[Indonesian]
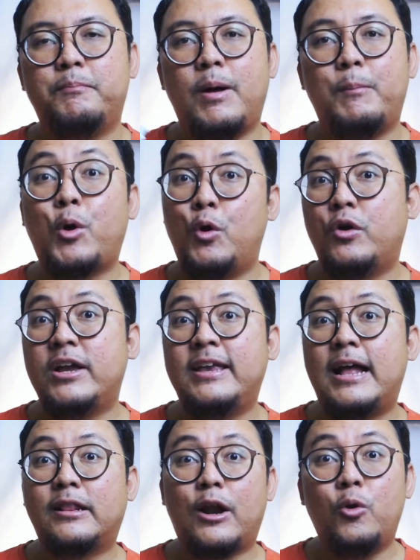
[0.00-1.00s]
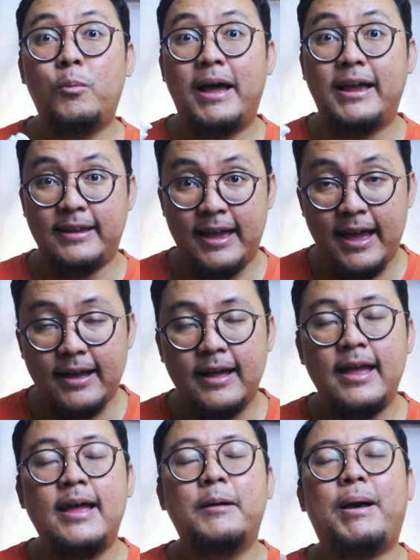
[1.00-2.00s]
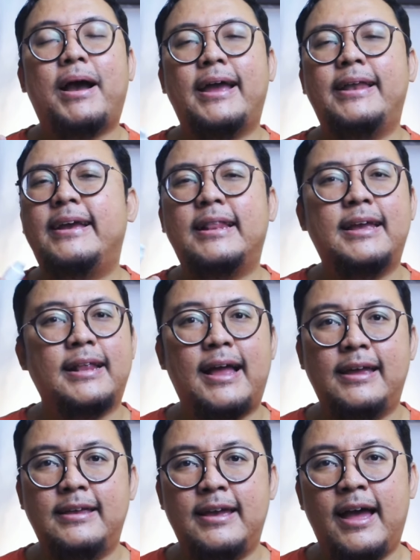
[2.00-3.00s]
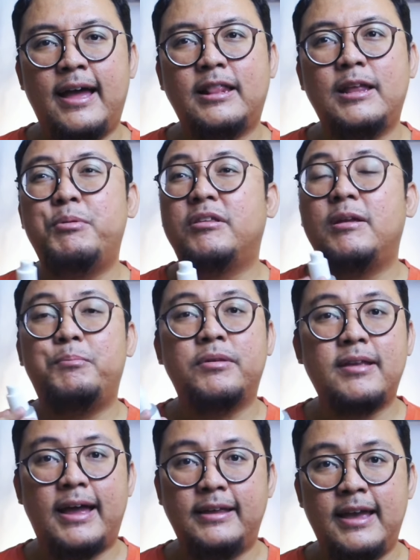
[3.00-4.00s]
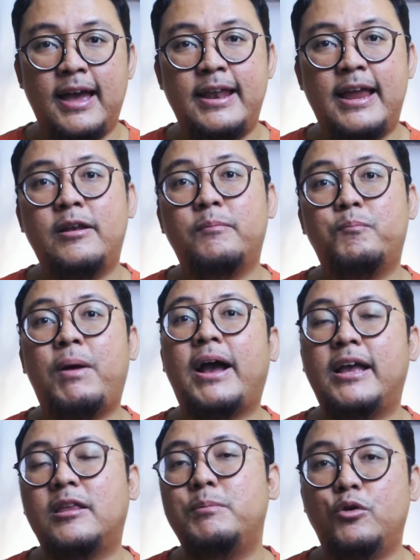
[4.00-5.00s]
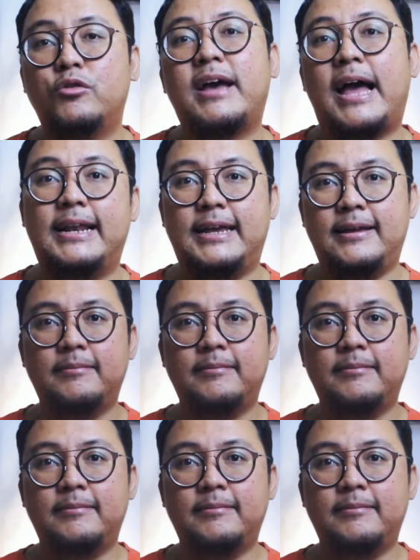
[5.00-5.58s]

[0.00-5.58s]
produknya jangan terlalu banyak pakai dikit-dikit aja tipis-tipis aja dan pakai seminggu sekali